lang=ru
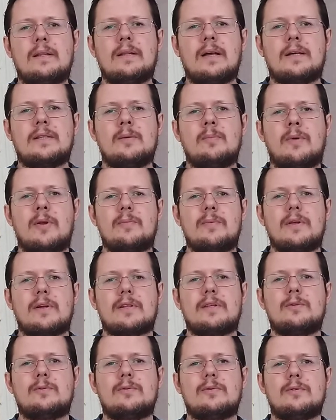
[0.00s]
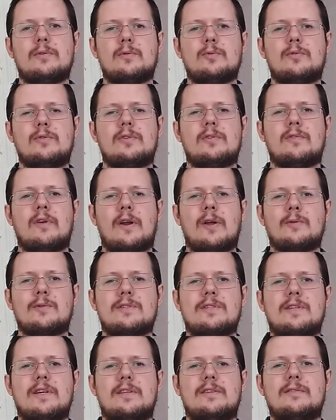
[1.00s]
Так, например,
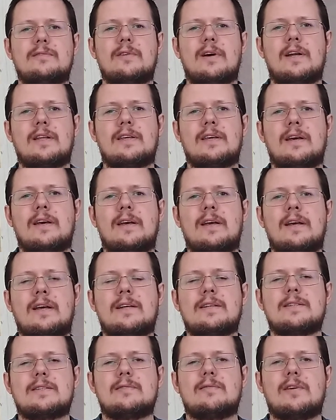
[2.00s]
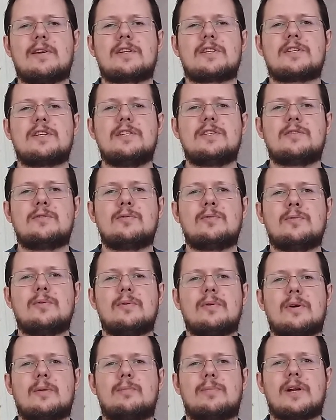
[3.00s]
неудовлетворенность дяди Вани – своей
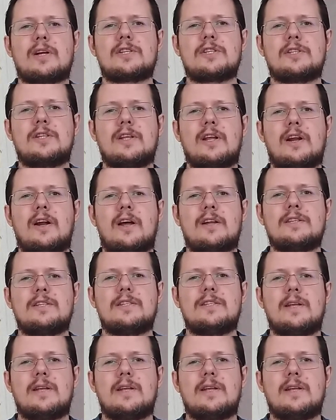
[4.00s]
жизнью, прожитой ради